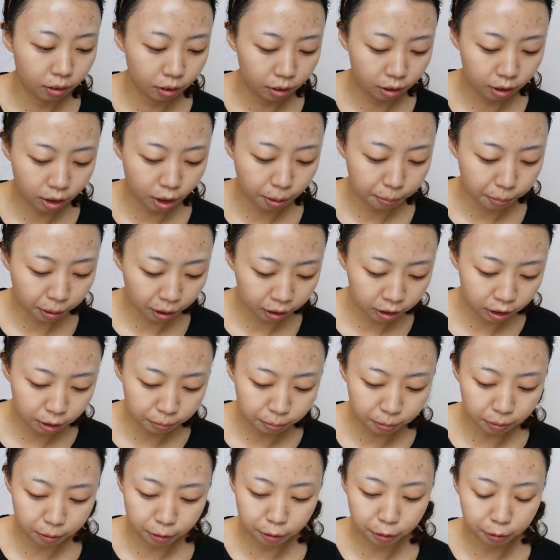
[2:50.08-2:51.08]
下巴基
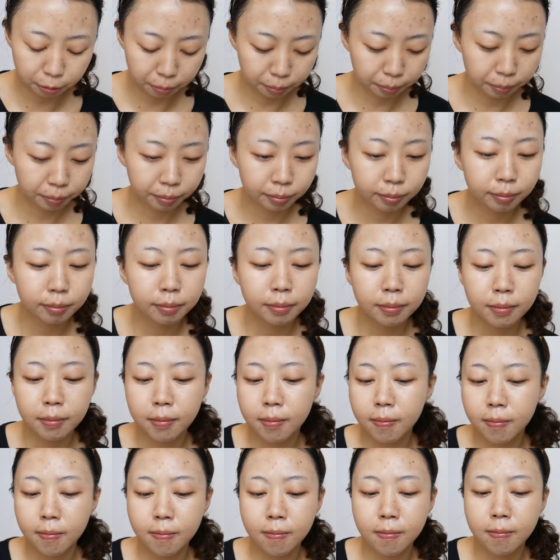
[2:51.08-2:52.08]
本就
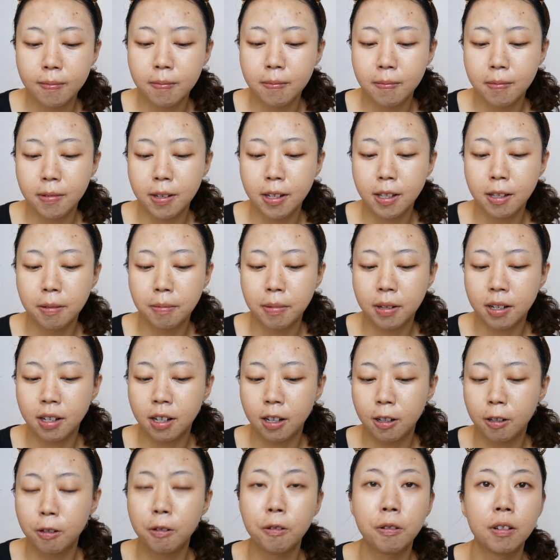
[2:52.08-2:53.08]
没怎么
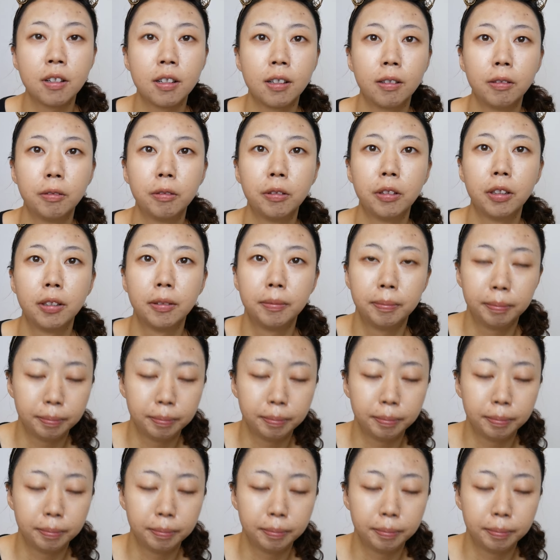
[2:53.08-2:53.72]
盖住的感觉。